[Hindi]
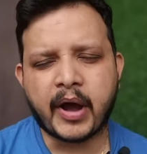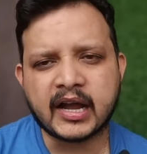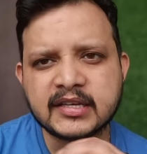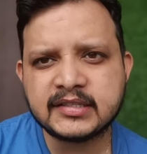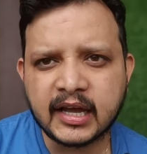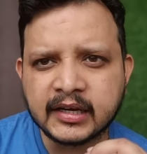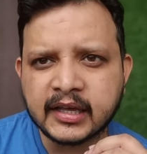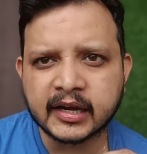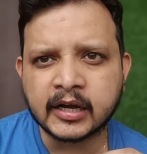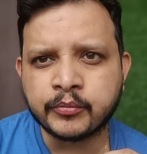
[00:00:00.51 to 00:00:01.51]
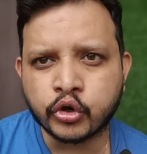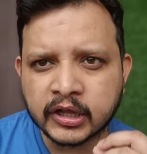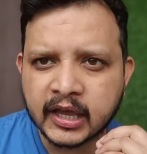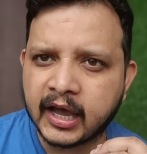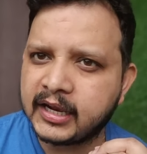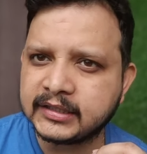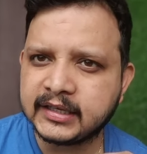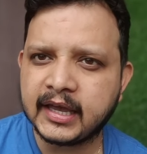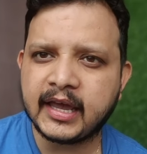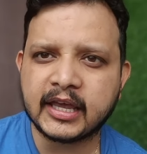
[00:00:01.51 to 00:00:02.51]
पाकिस्तान क्रिकेट बोर्ड की हालत
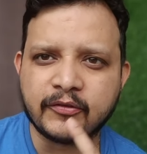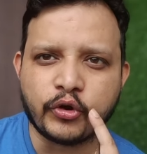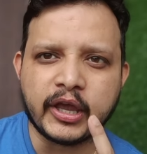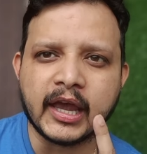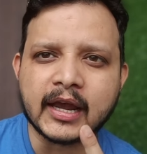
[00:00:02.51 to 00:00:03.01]
यह है कि वो